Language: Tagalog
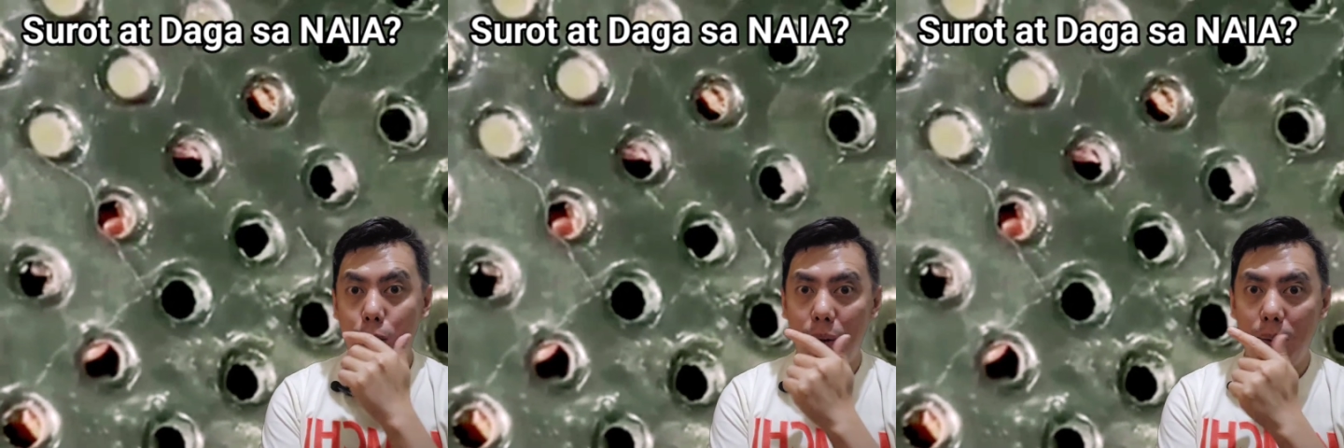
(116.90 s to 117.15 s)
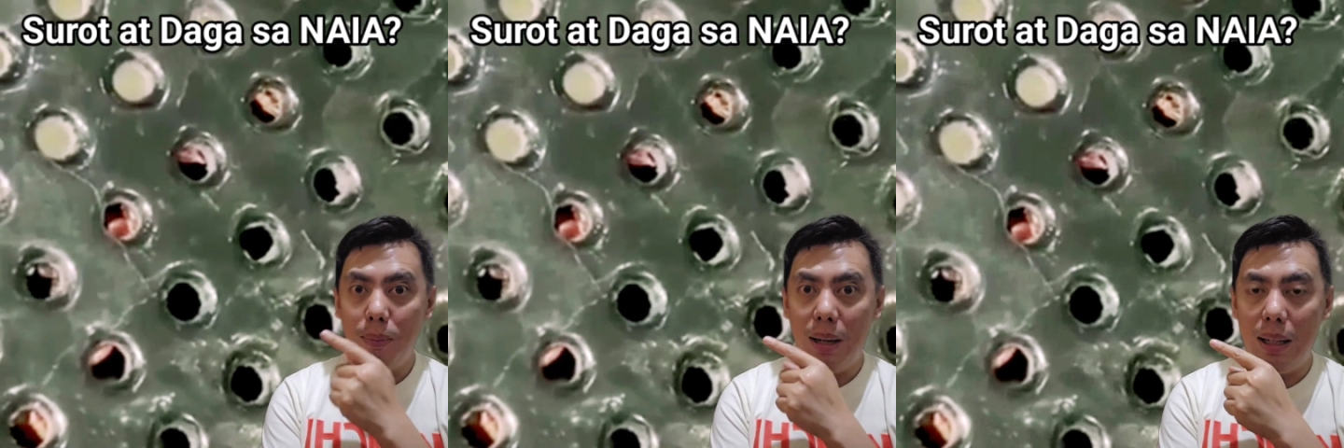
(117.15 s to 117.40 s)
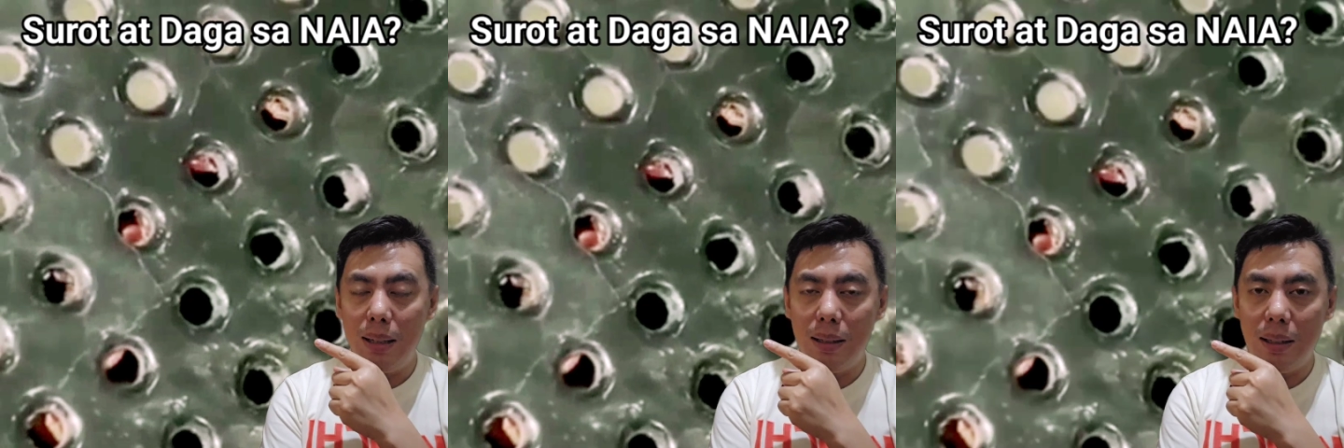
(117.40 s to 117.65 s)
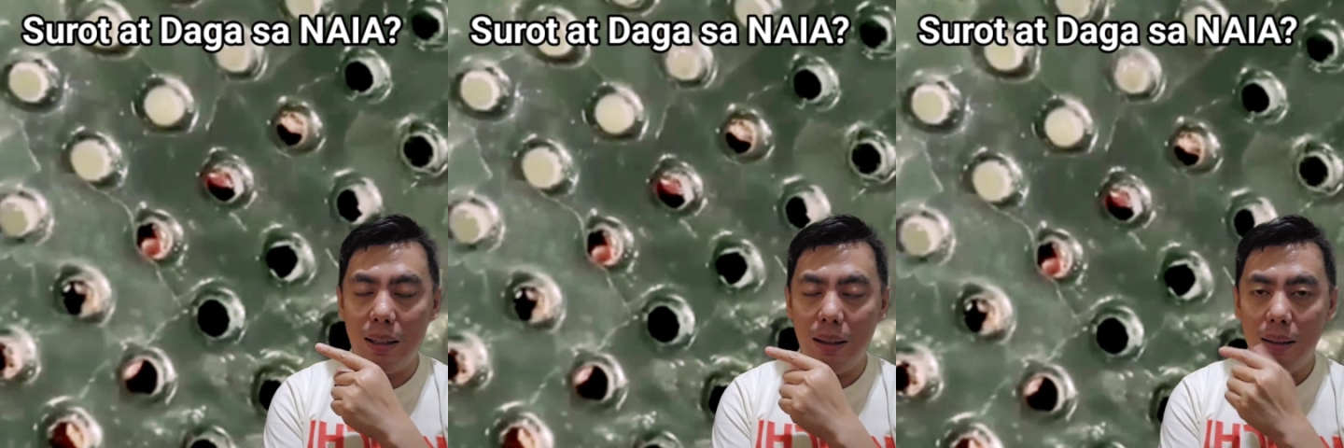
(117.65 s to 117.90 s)
So
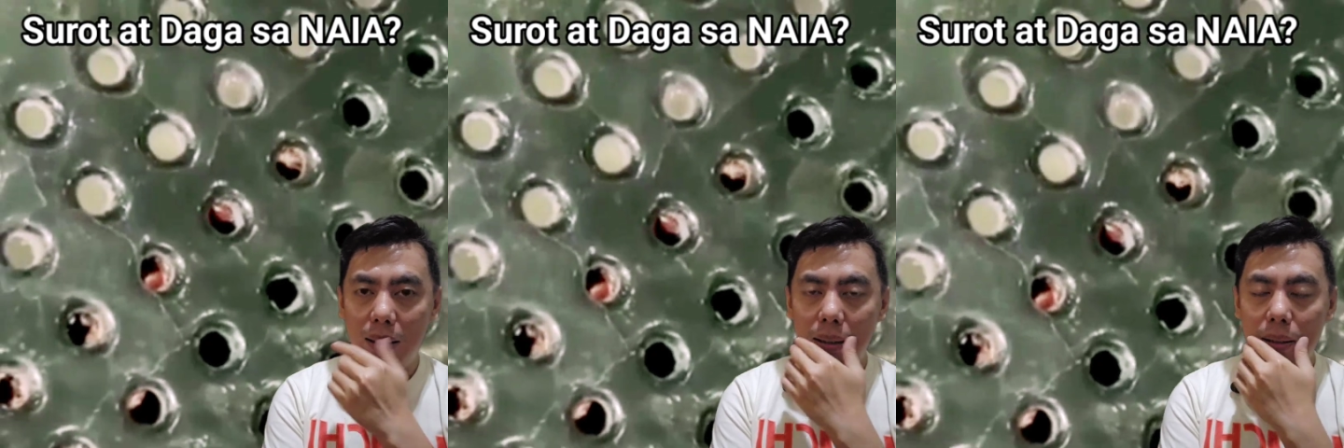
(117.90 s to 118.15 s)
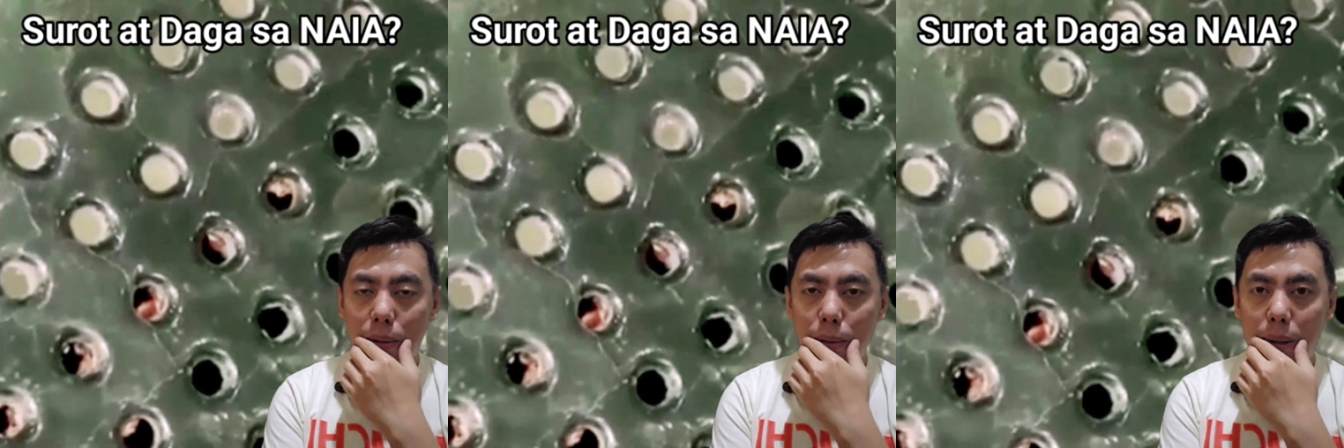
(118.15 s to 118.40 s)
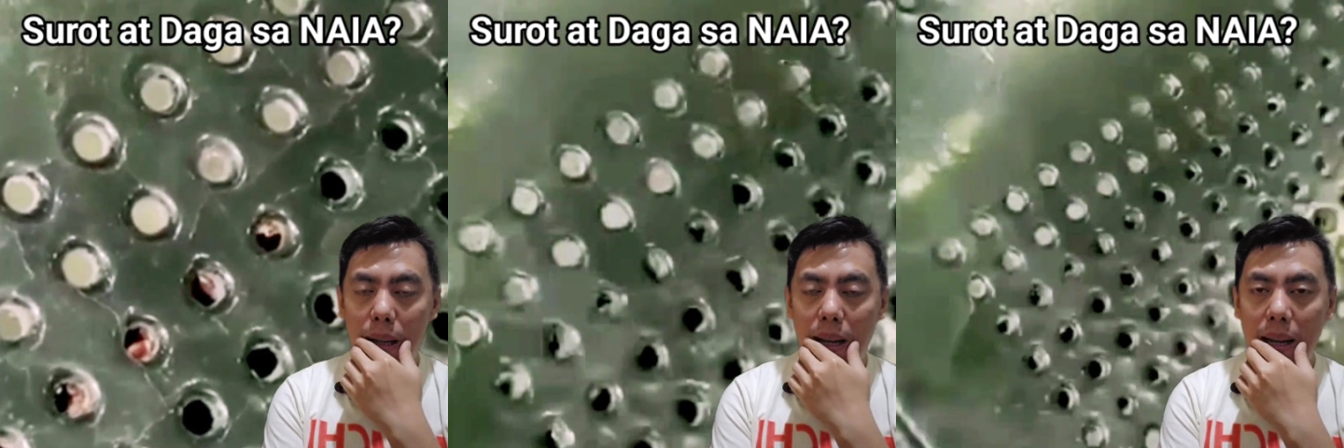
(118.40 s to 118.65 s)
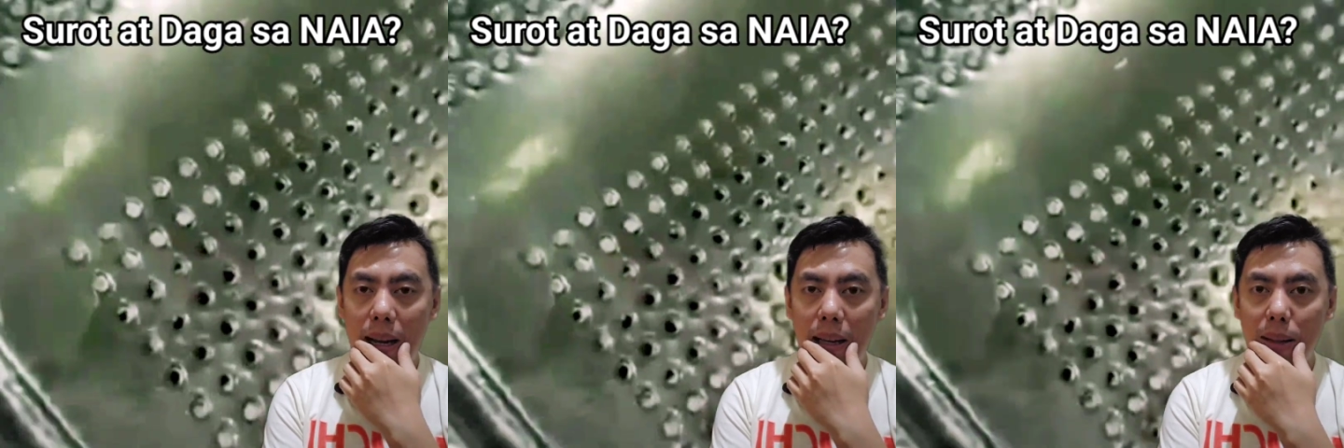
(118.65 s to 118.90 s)
imagine,
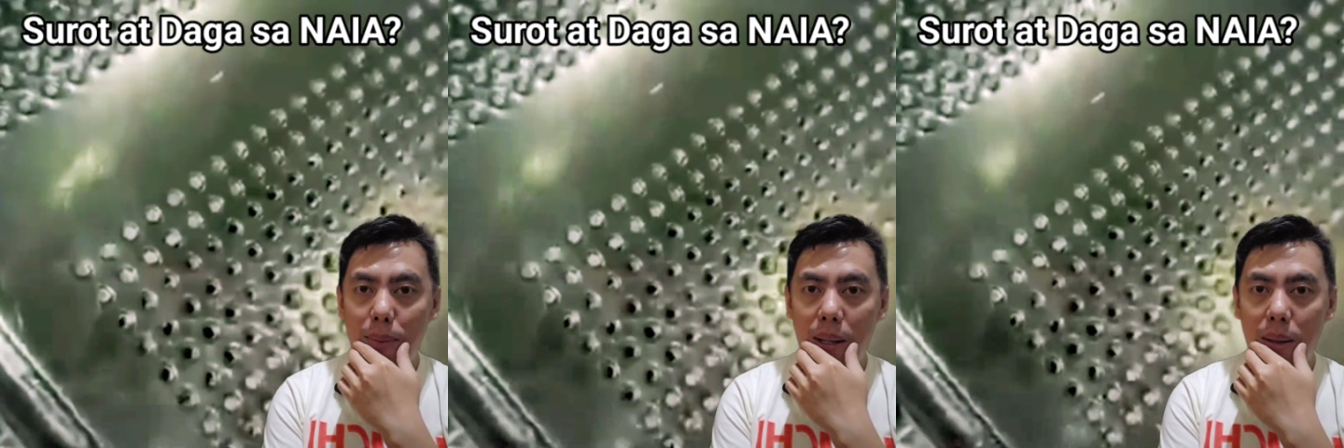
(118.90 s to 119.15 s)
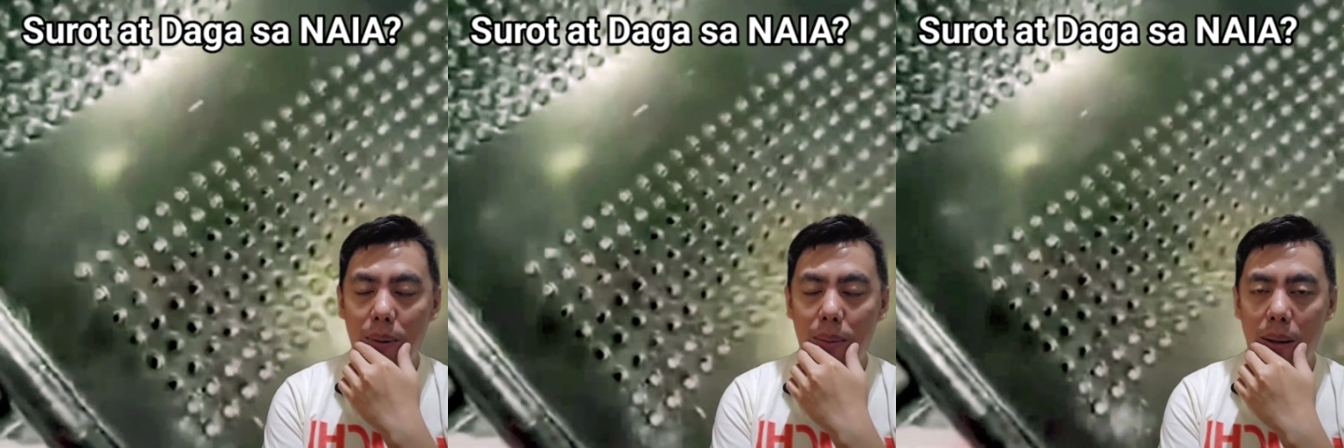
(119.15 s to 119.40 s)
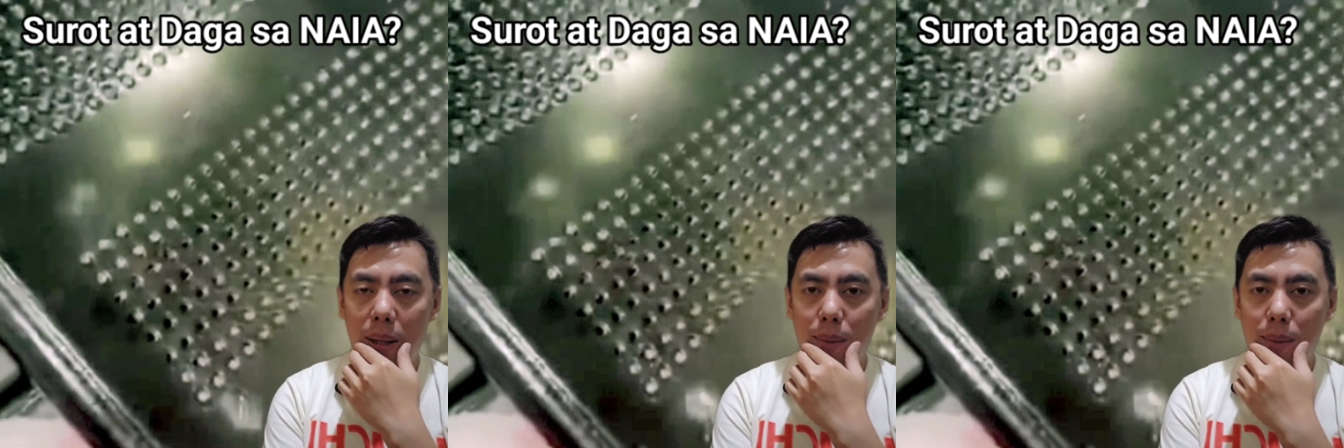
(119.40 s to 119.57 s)
walang kaalam-alam ang